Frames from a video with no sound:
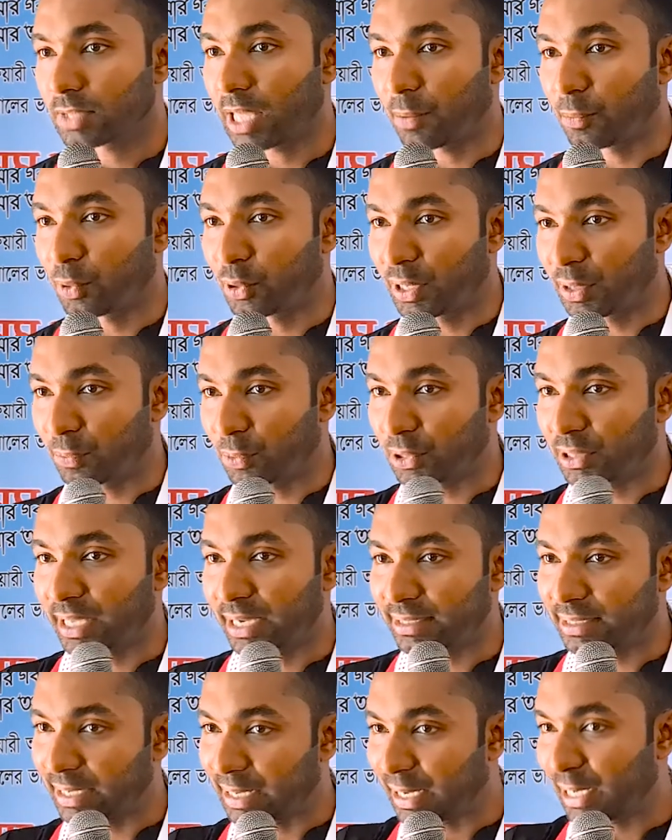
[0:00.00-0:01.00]
তার মনের
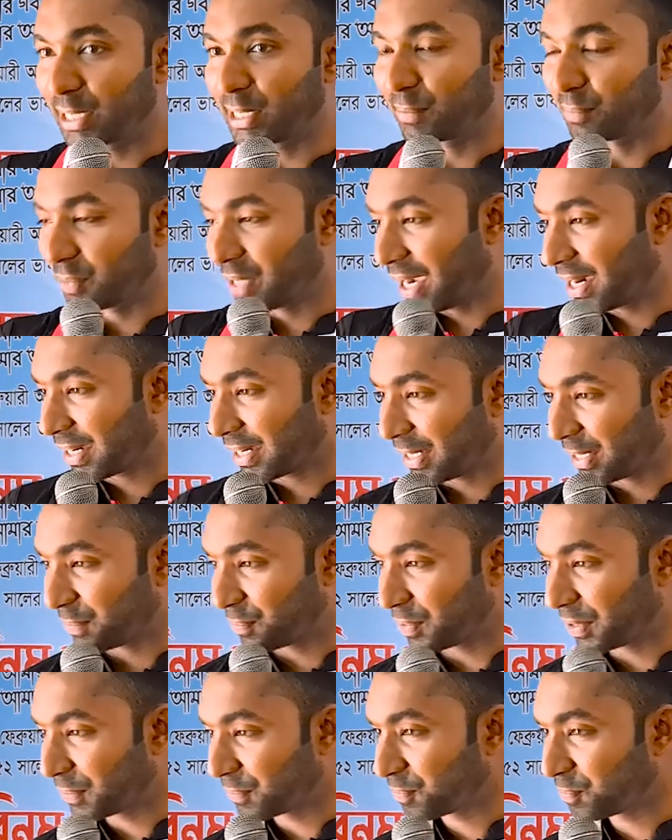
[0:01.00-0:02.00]
মধ্যে একটা নেগেটিভ দাগ
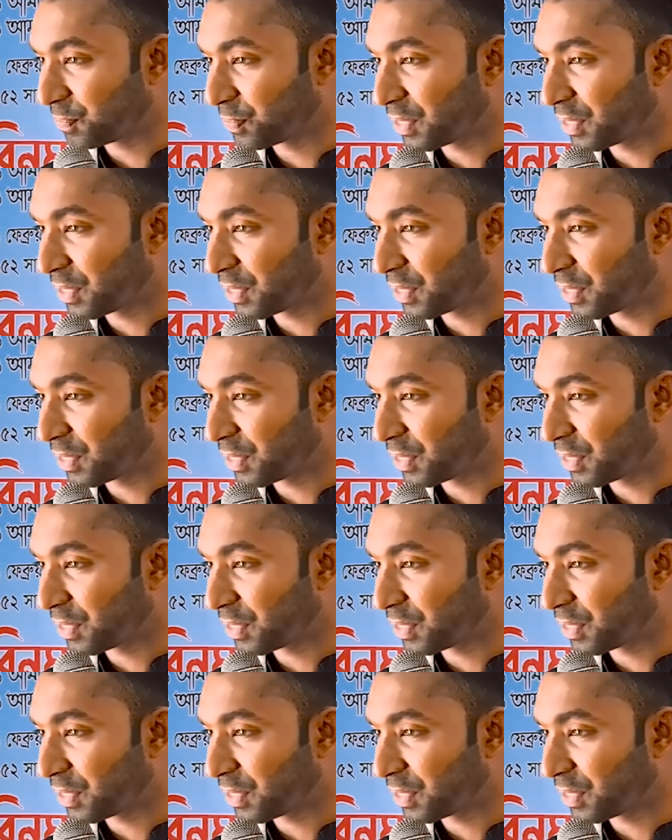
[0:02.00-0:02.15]
কাটবে